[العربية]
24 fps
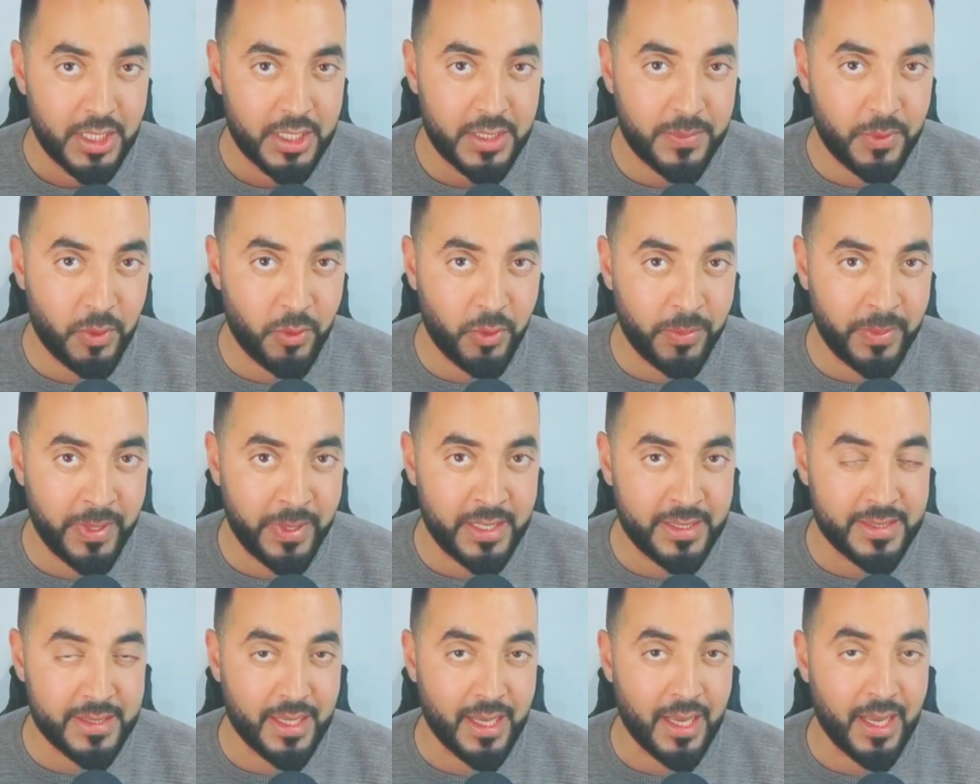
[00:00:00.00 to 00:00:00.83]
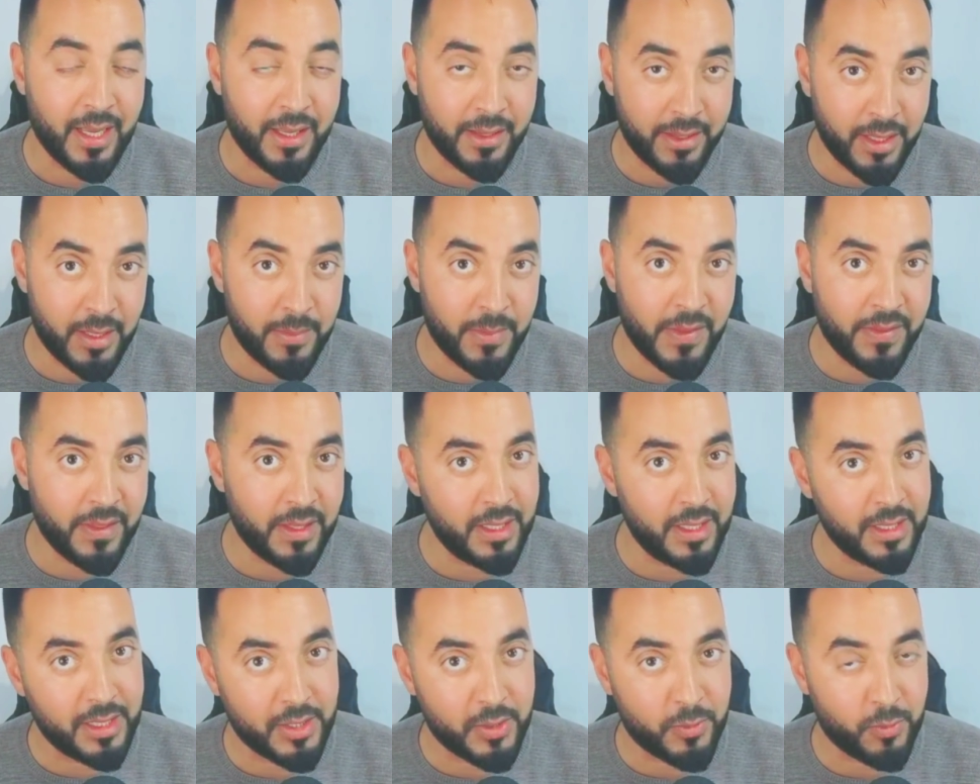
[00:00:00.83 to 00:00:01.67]
48 ساعه رغم
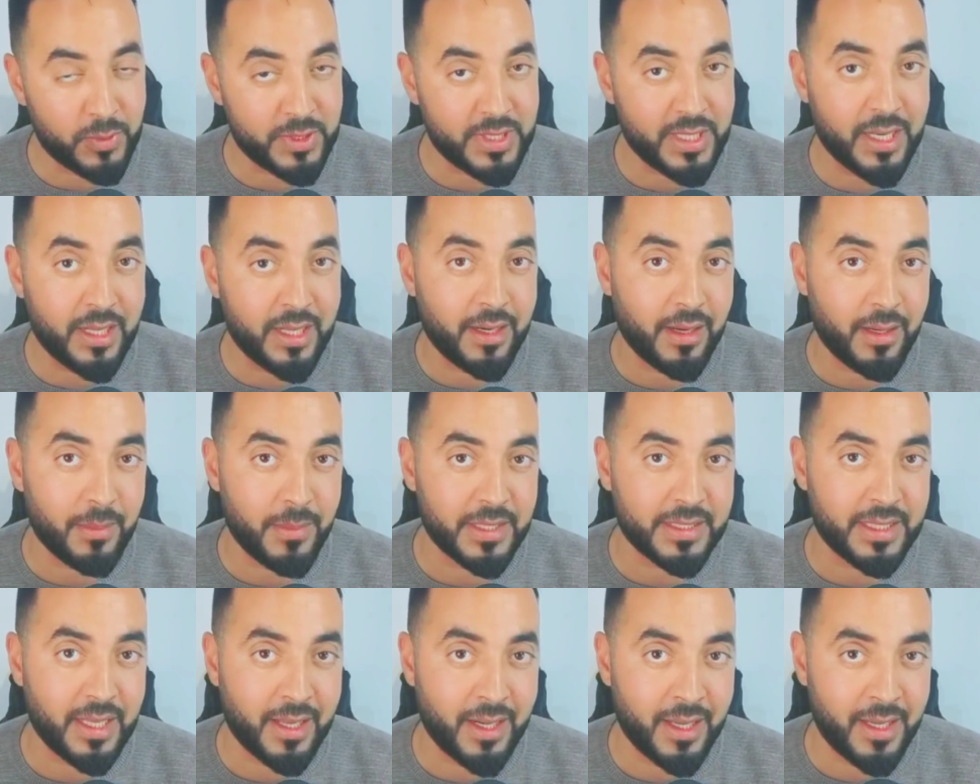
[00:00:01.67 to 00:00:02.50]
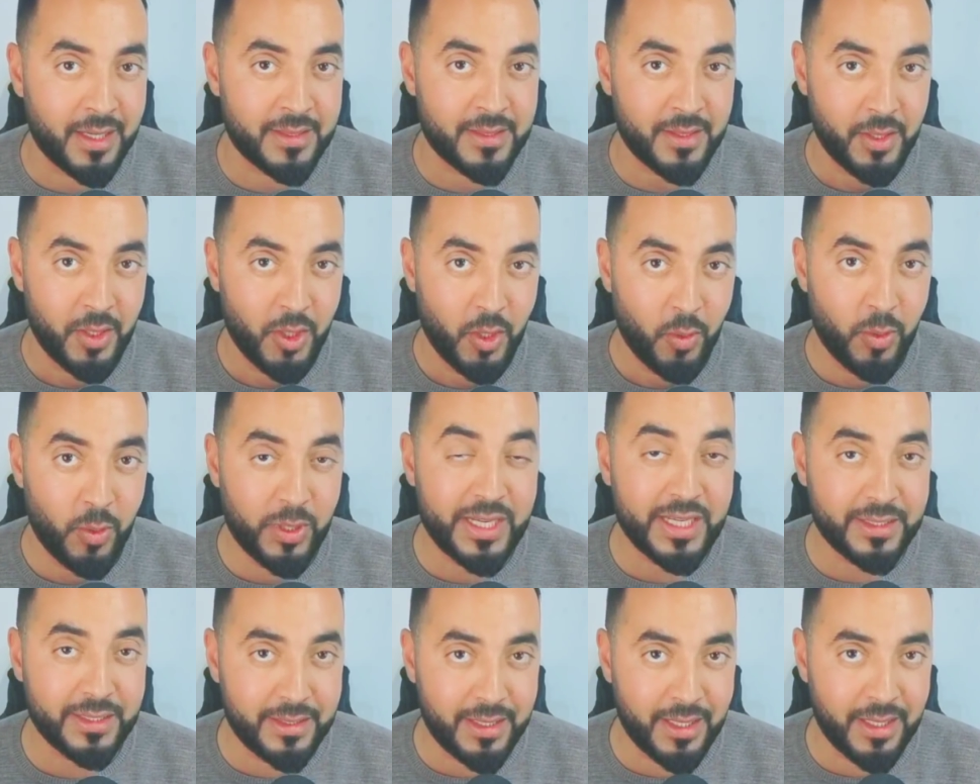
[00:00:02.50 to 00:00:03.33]
ذلك كتوصل هنا للمطارات
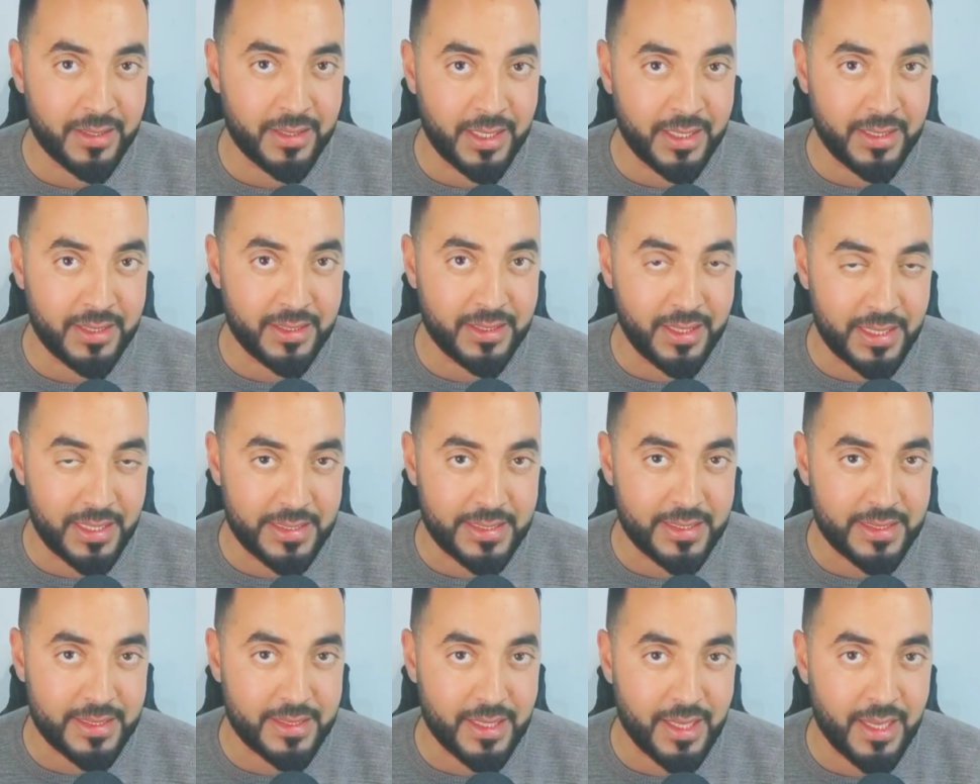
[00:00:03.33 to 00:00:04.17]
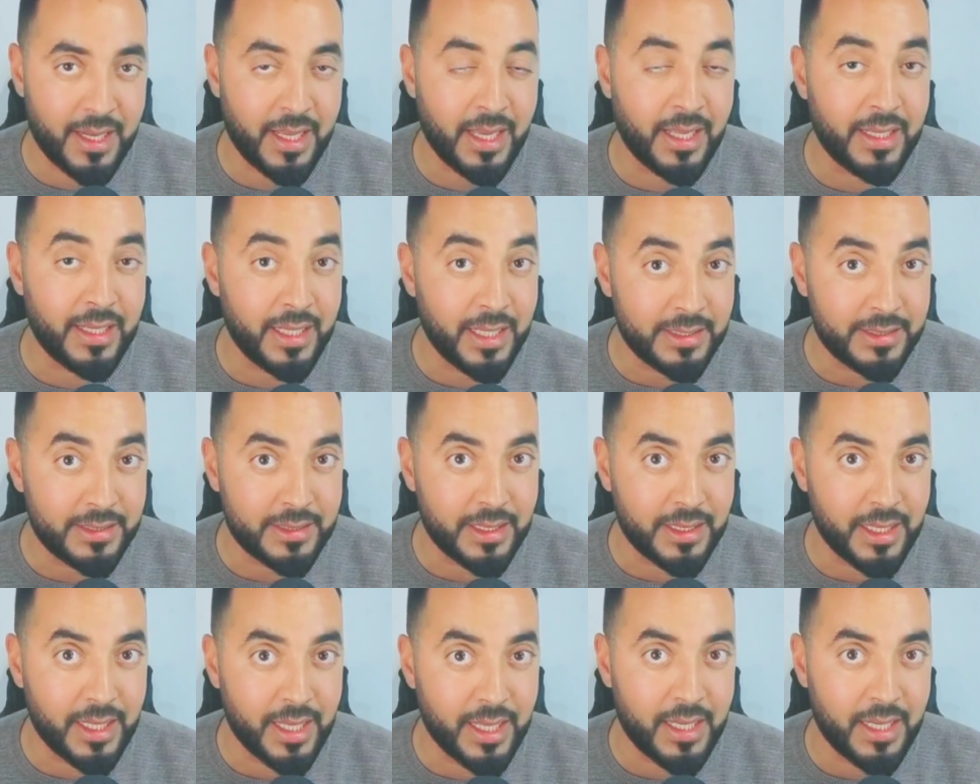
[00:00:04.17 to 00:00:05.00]
وكدير ديك التيست السريع اللي
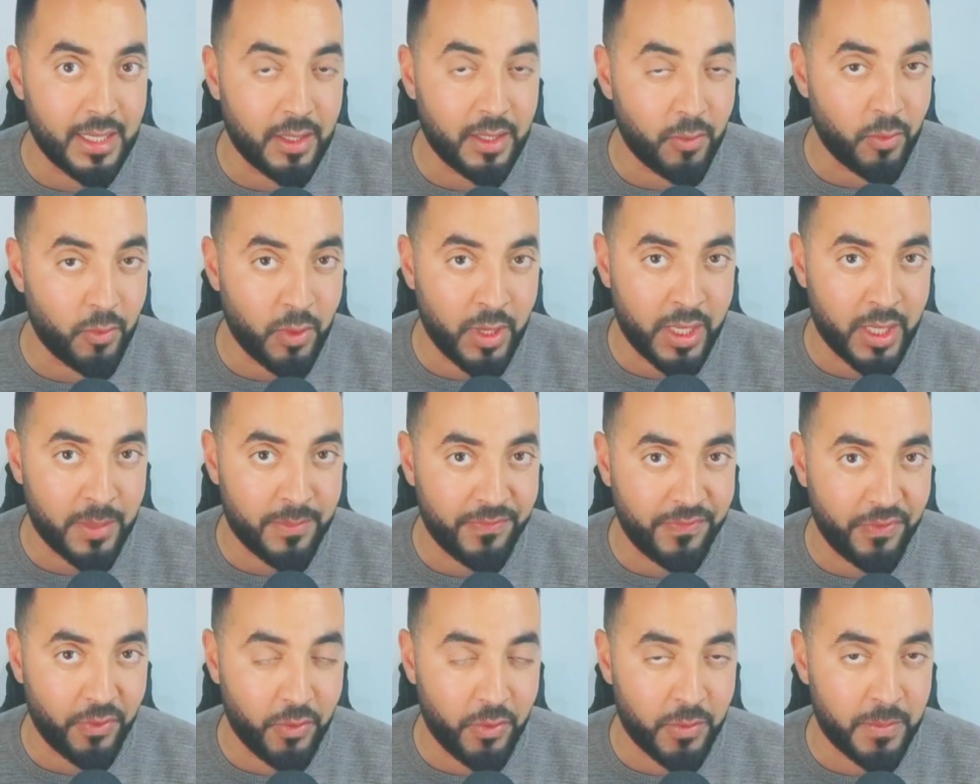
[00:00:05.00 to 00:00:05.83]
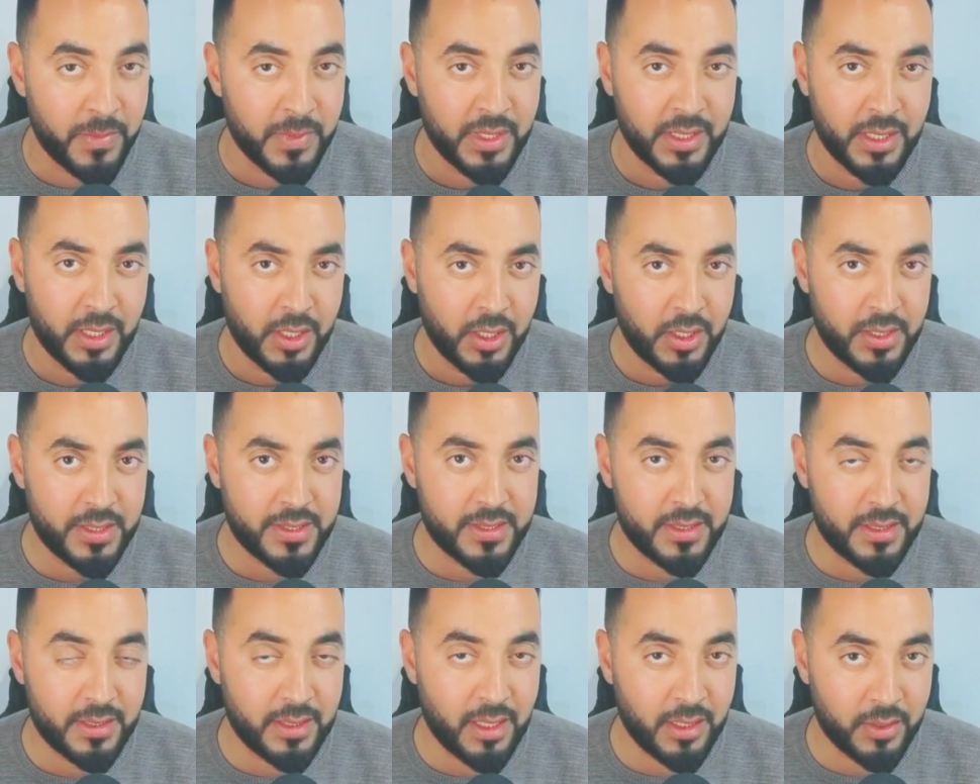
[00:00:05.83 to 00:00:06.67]
حد الان لانه غير مفهوم
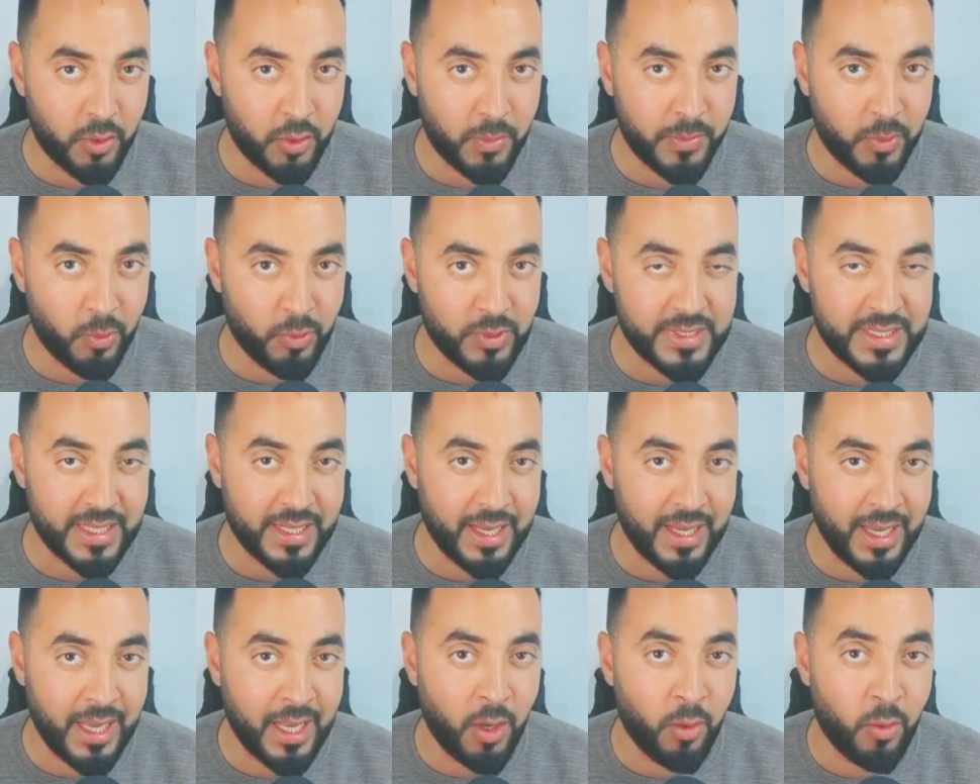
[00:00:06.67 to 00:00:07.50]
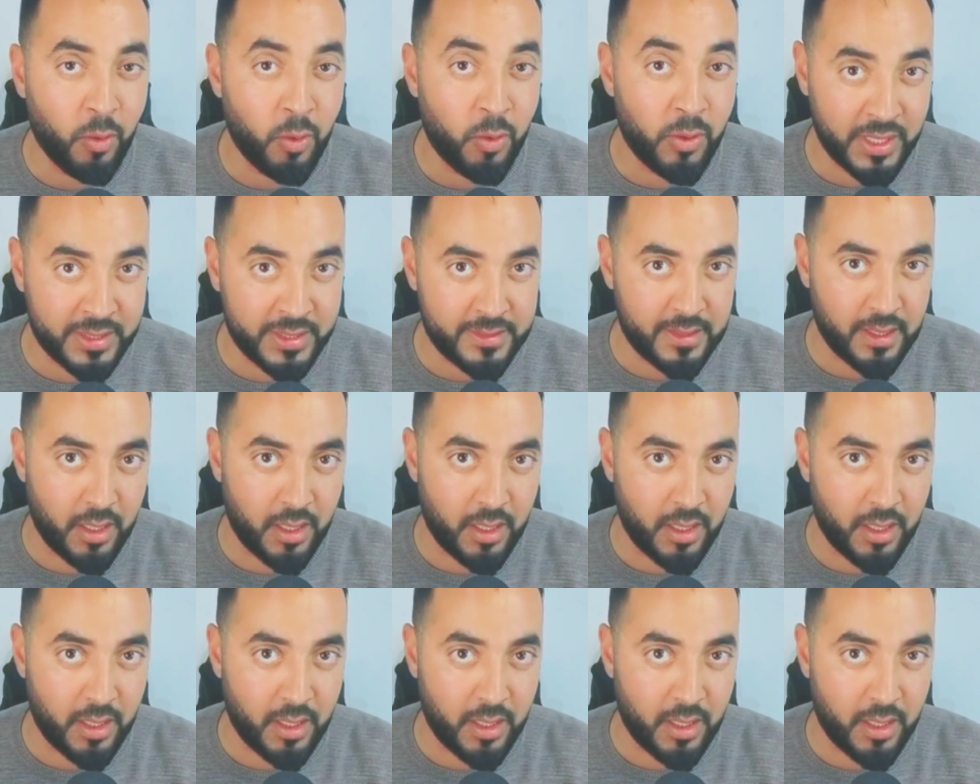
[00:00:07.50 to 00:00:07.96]
نهضروا بكل صراحه وهناك